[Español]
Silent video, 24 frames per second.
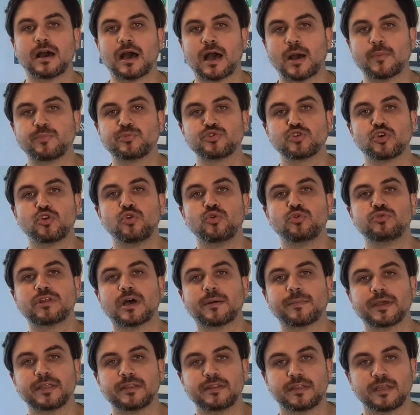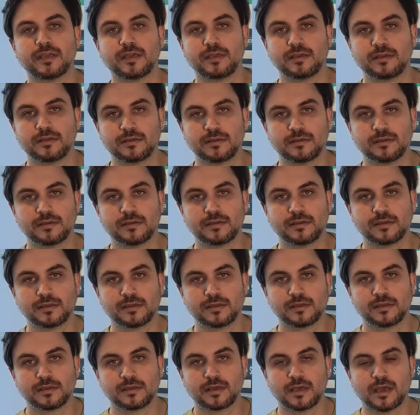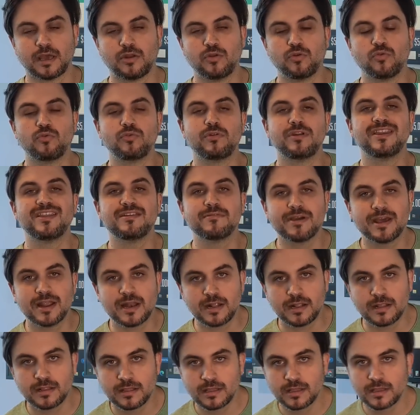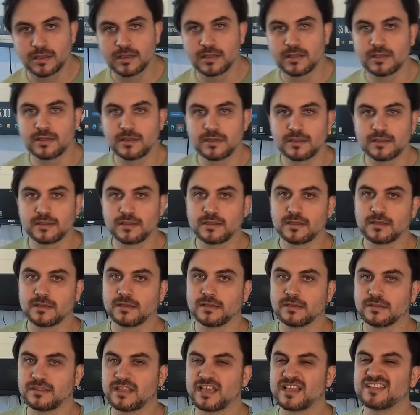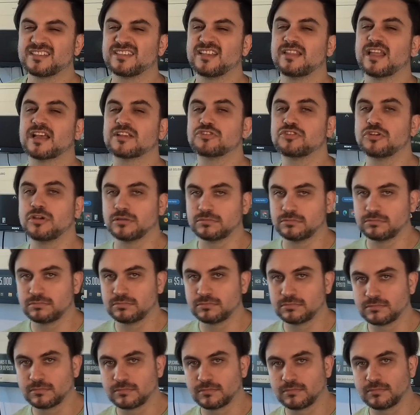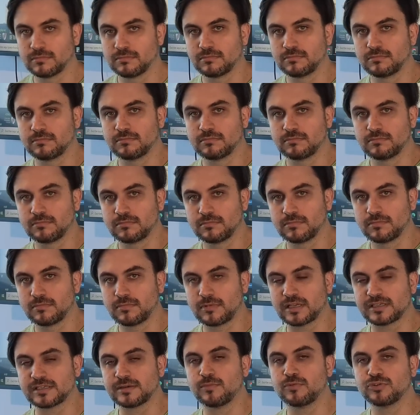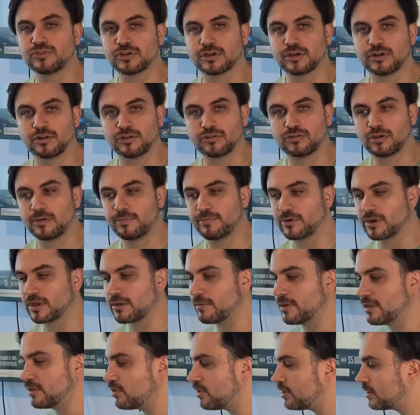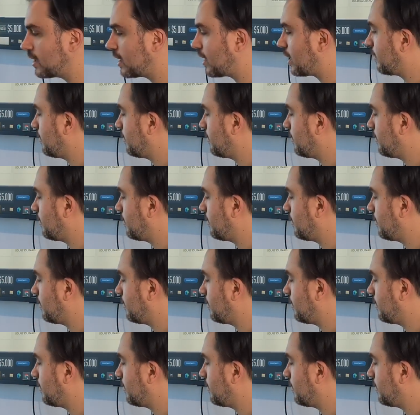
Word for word: absolutamente en un nivel de excitación que hace mucho que no estoy porque me entró esta